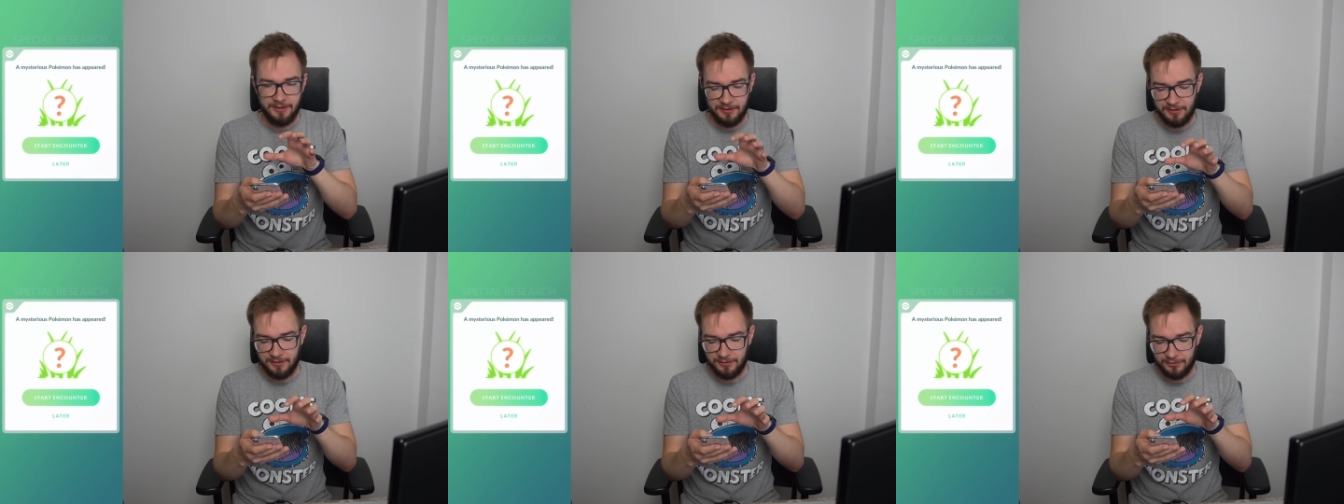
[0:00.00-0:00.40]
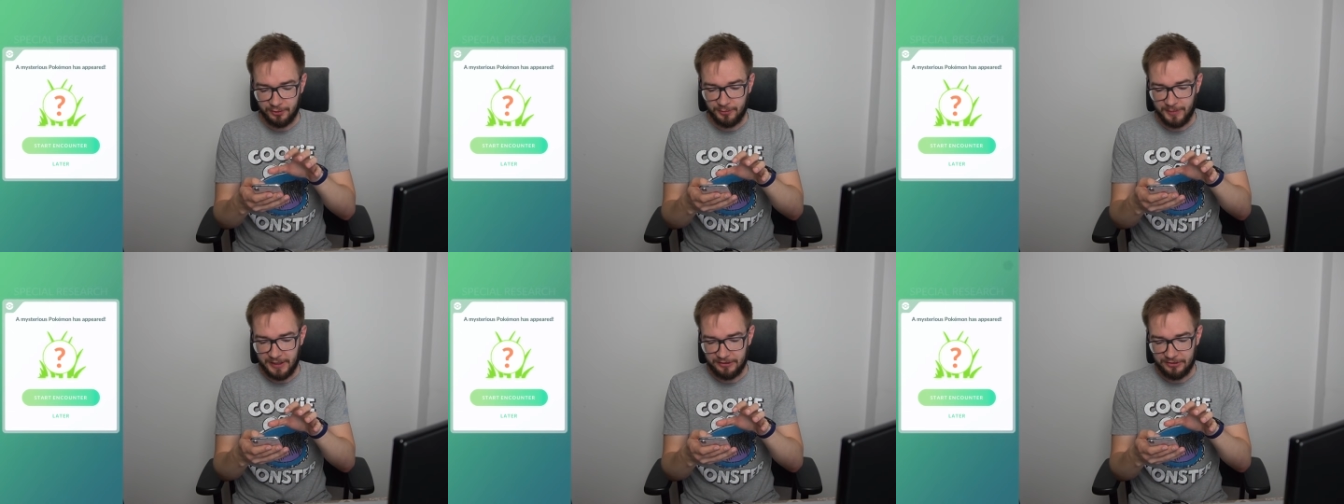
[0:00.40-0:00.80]
e, co
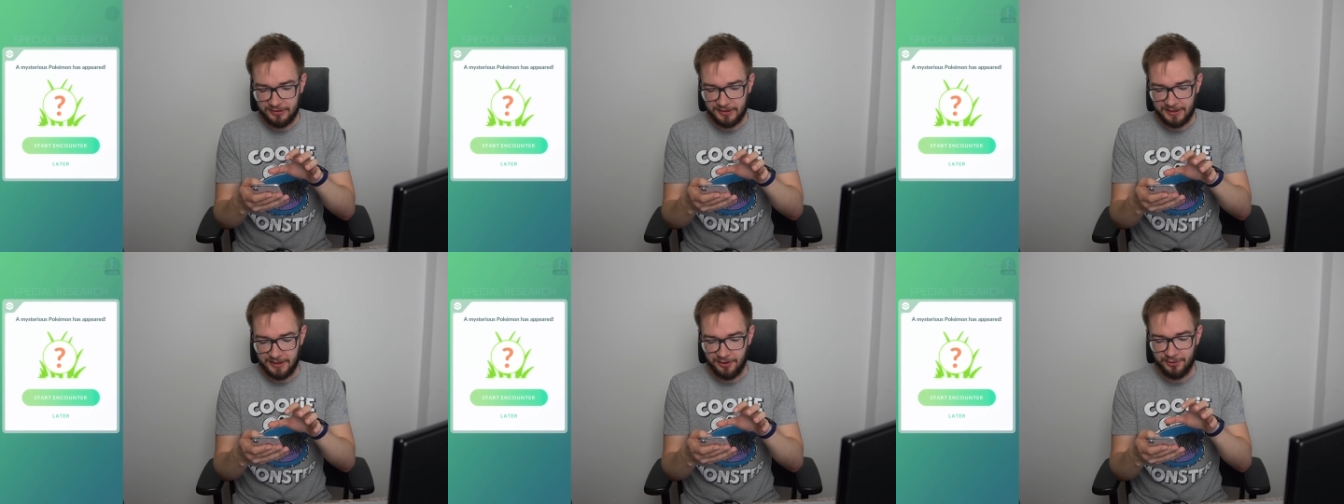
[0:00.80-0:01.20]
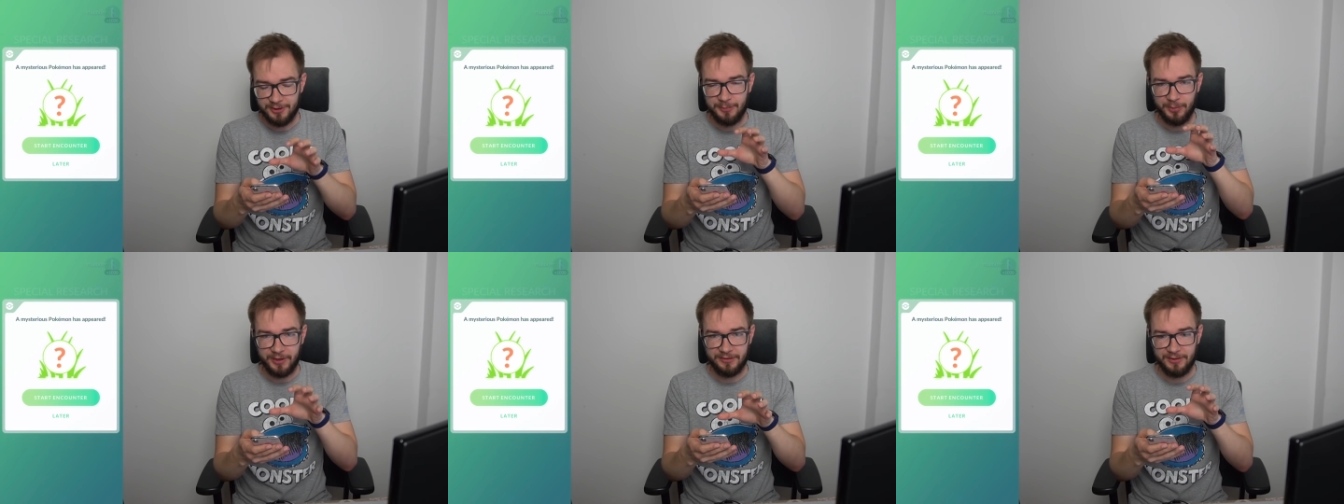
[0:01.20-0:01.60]
odbieracie te
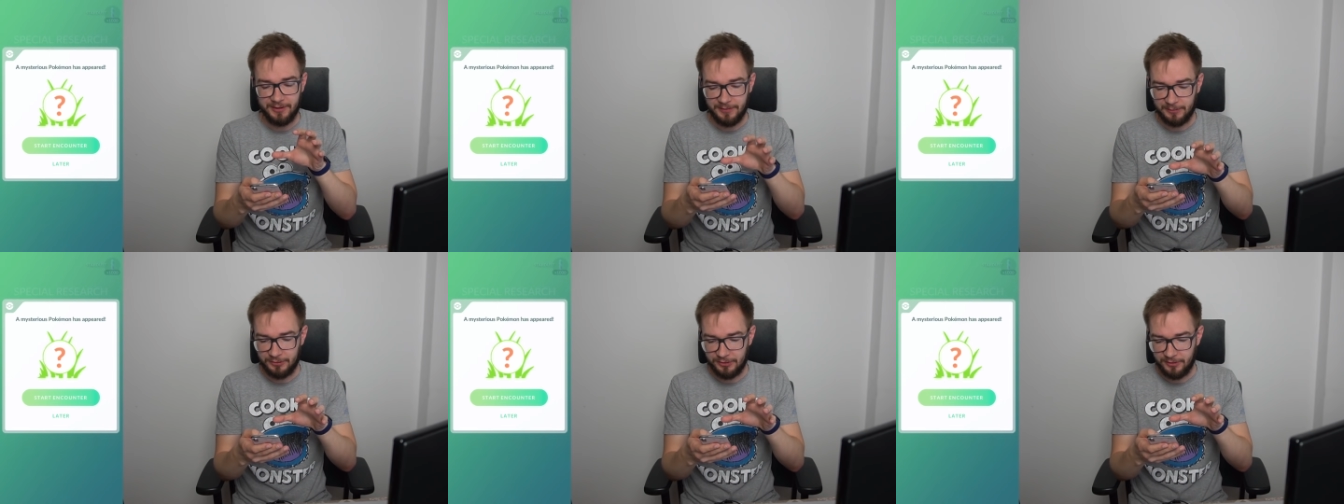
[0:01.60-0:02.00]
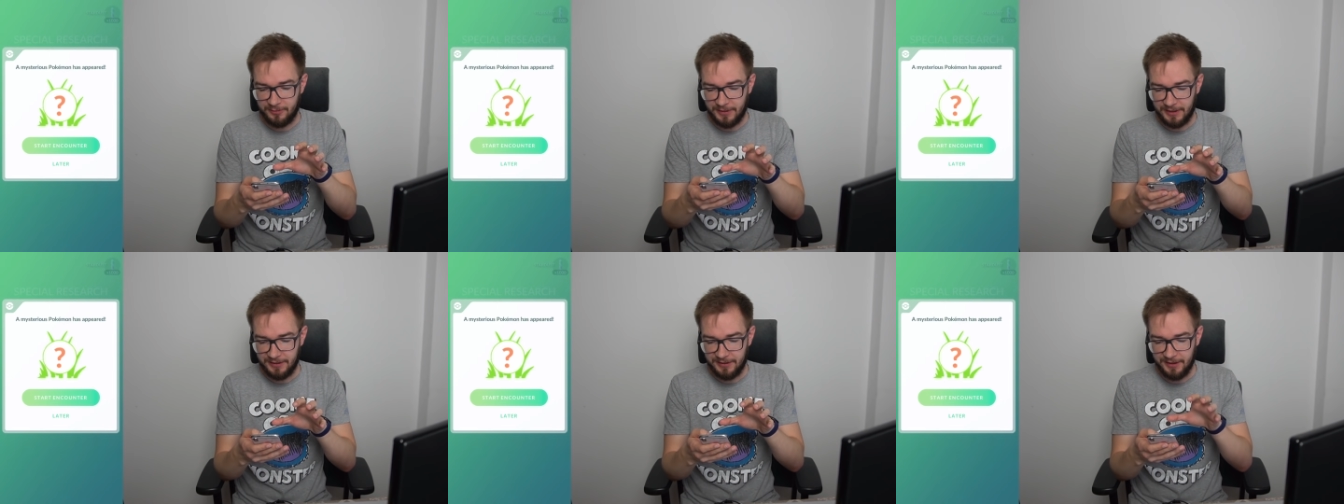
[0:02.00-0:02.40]
nagrody, pokazuję Wam się
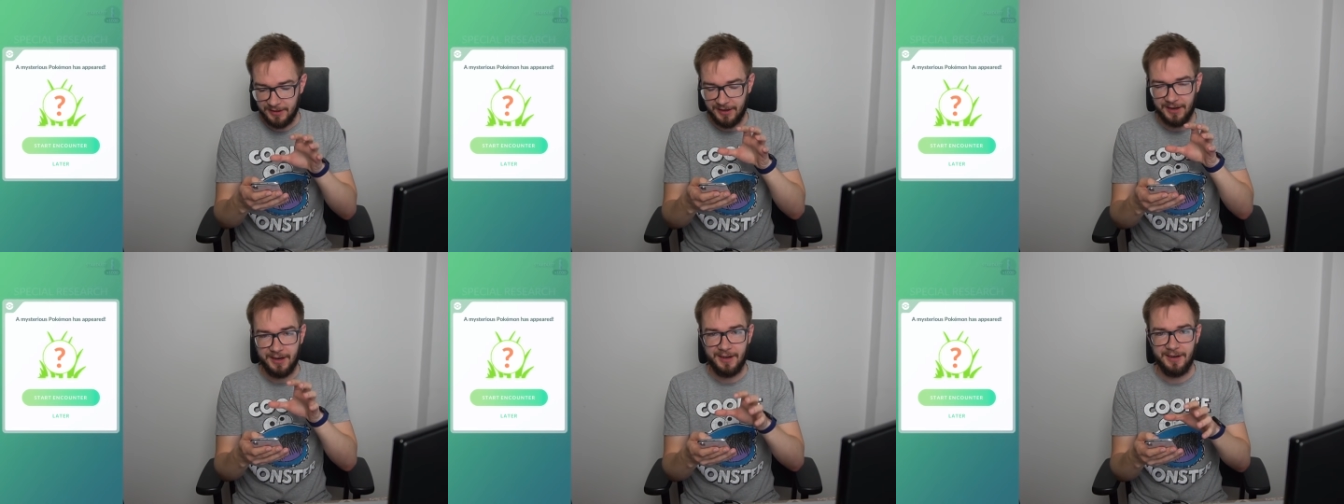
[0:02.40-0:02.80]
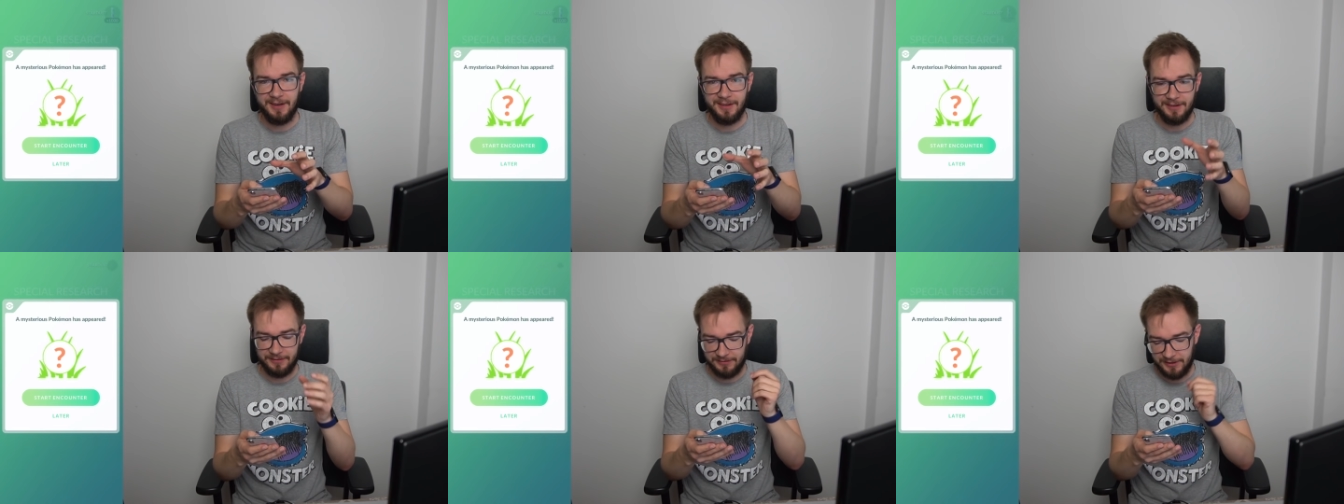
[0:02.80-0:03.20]
normalnie,
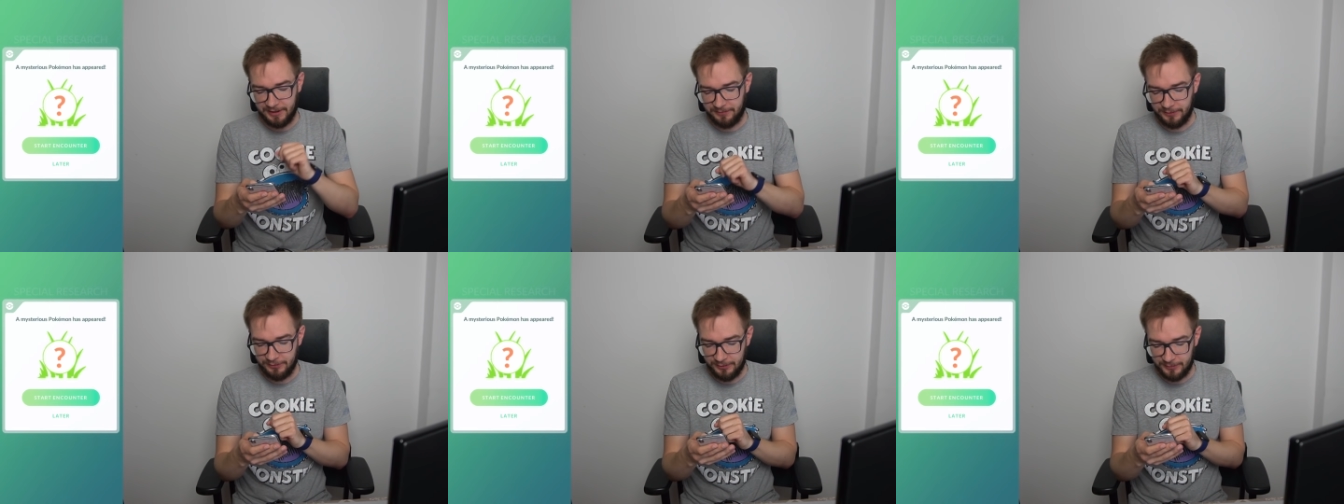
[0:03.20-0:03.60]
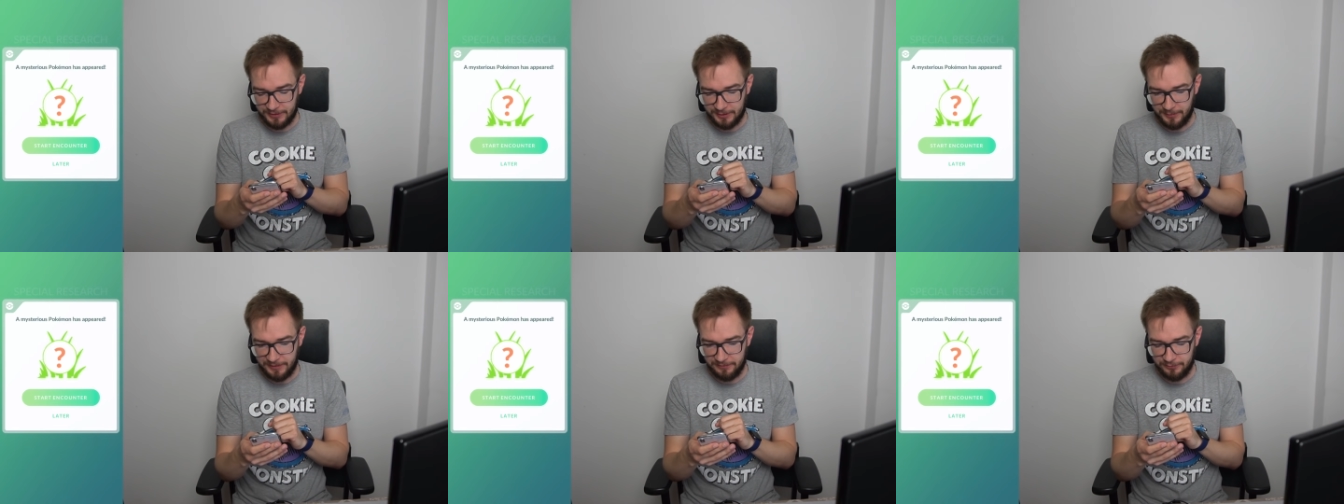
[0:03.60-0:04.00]
ale jak wejdziemy
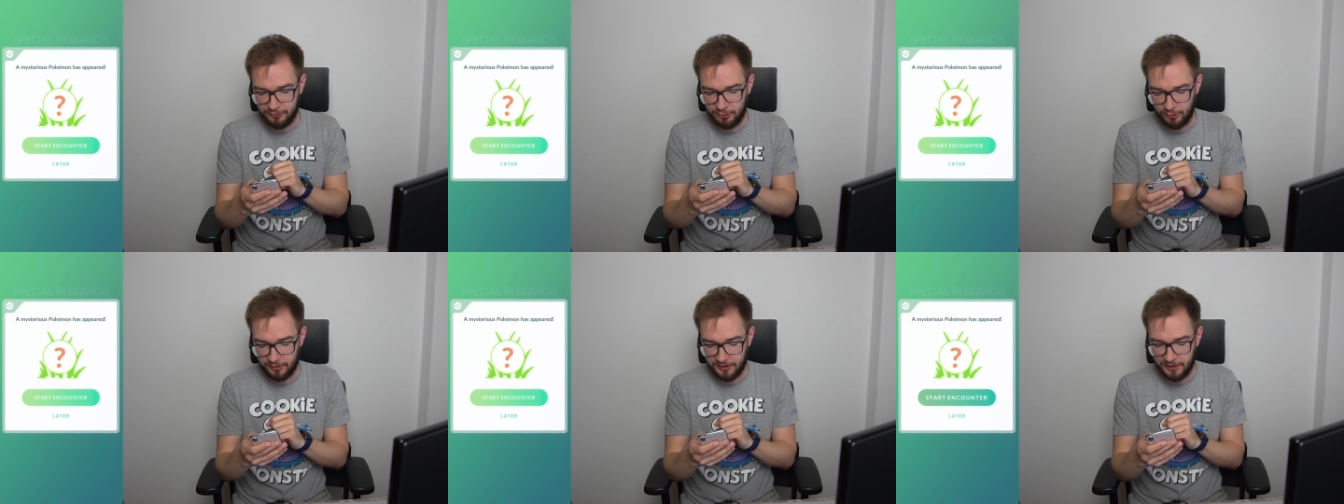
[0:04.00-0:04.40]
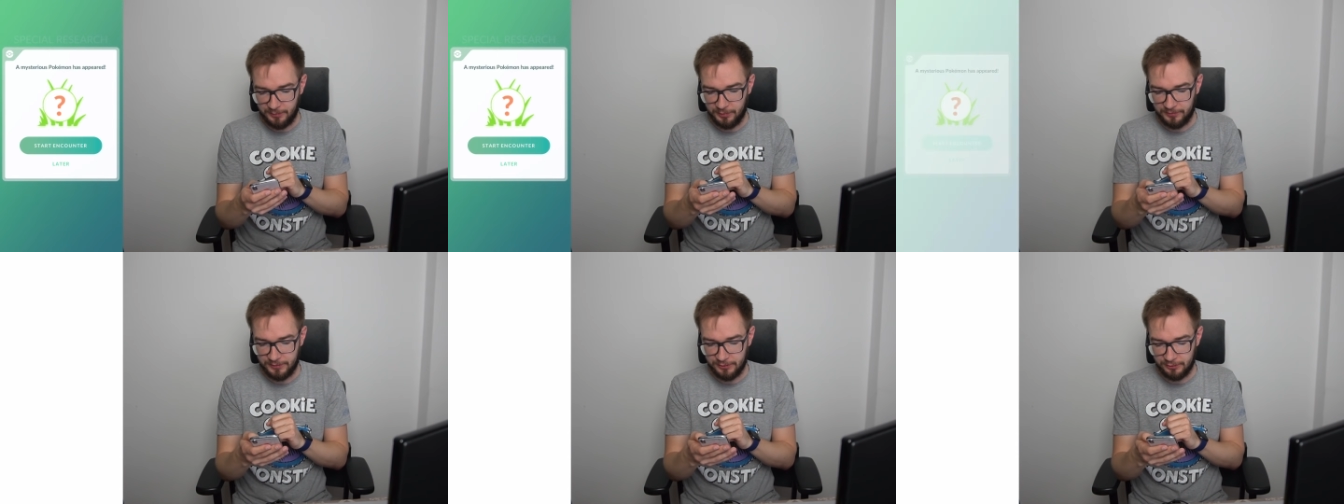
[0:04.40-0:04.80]
chyba w journal
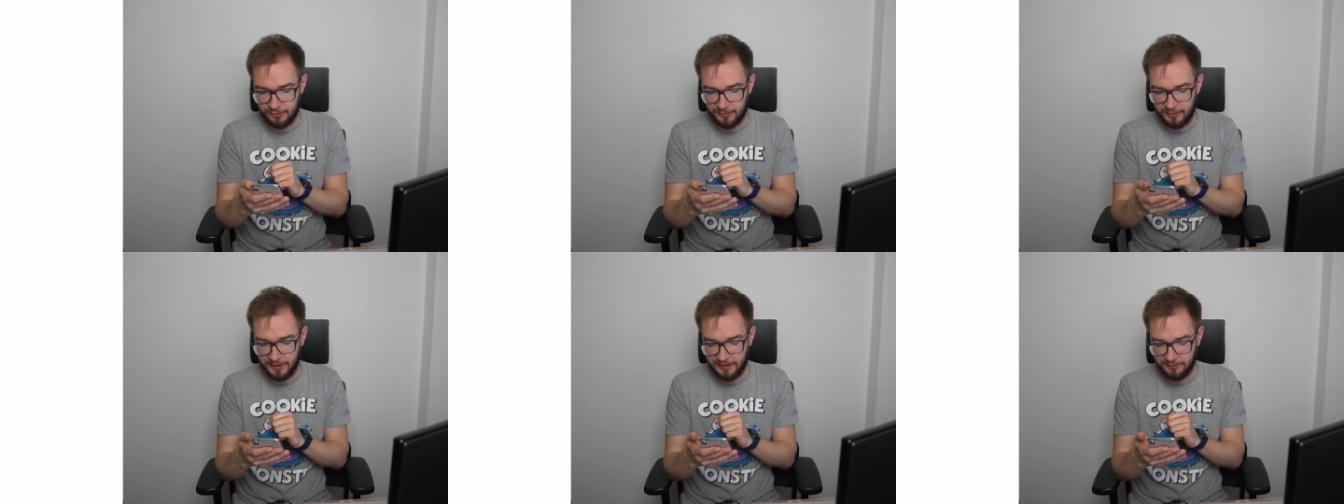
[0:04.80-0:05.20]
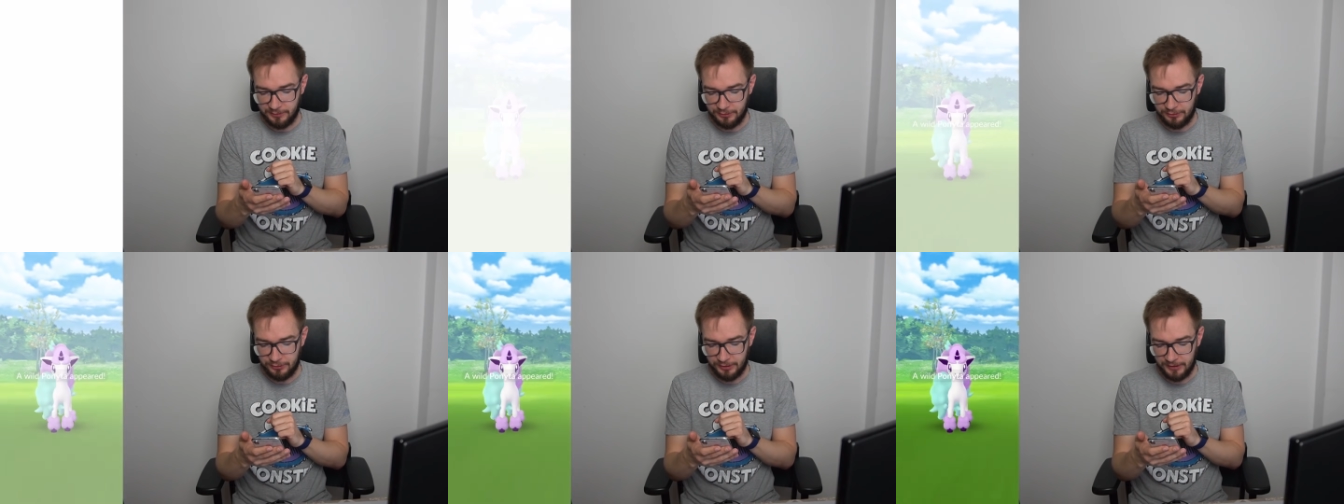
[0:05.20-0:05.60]
powinno się
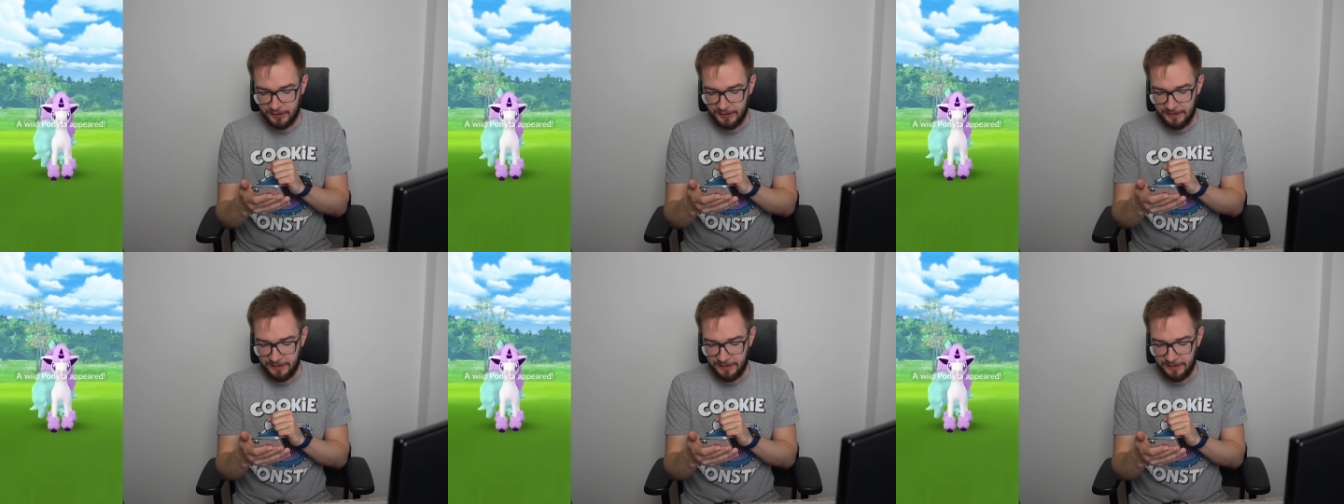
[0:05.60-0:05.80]
pojawić